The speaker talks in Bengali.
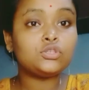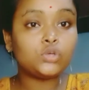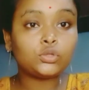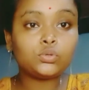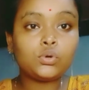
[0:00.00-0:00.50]

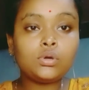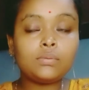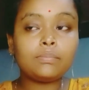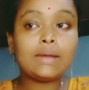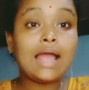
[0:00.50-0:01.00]
যত
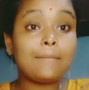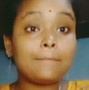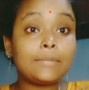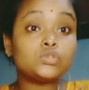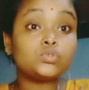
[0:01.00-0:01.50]
বা
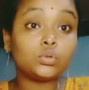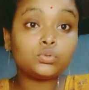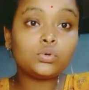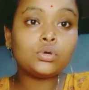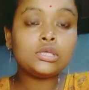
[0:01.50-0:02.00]
আমরা
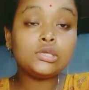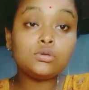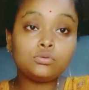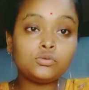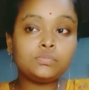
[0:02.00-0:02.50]
যত
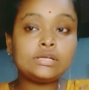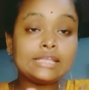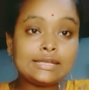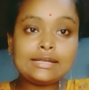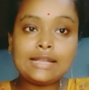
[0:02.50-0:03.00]
ইউটিউব
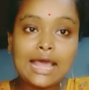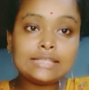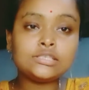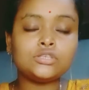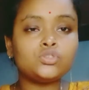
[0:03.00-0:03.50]
ক্রিয়েটার
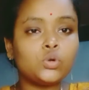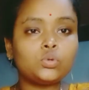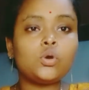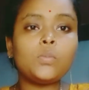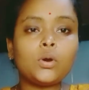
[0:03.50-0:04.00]
আছি ছোট